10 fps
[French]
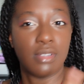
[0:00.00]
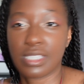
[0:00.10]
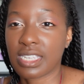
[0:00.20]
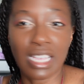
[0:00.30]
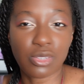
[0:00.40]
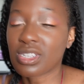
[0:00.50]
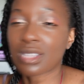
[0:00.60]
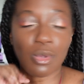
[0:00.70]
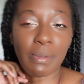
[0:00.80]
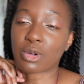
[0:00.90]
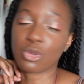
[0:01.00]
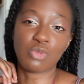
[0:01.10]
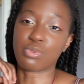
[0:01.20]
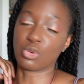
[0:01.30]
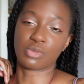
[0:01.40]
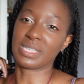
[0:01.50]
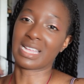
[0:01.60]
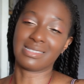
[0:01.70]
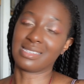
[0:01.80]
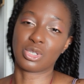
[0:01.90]
les États-Unis ne sont pas connus pour
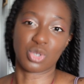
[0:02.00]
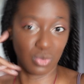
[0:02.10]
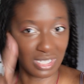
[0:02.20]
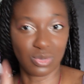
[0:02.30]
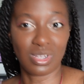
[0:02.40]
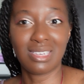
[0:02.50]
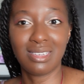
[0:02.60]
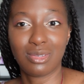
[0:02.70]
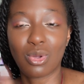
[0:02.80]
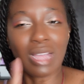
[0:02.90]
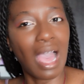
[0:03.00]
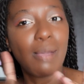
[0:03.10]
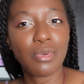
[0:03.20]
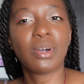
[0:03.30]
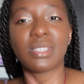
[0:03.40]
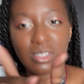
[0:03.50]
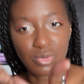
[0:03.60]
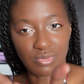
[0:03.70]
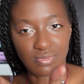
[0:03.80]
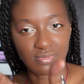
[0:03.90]
l'hospitalité, je suis désolé. Donc à un moment,
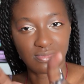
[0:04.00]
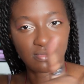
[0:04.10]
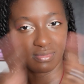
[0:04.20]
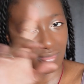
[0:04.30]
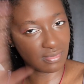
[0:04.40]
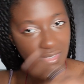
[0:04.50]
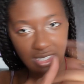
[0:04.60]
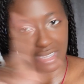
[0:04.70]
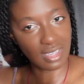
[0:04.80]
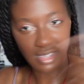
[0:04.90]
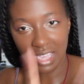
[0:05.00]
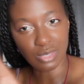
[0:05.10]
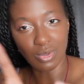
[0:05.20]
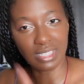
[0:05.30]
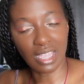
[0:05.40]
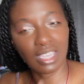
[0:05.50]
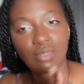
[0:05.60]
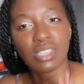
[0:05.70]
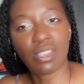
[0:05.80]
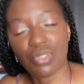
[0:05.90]
dites-nous, quelles sont les
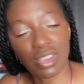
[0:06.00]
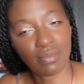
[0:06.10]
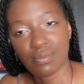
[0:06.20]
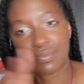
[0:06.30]
dingueries que vous avez fait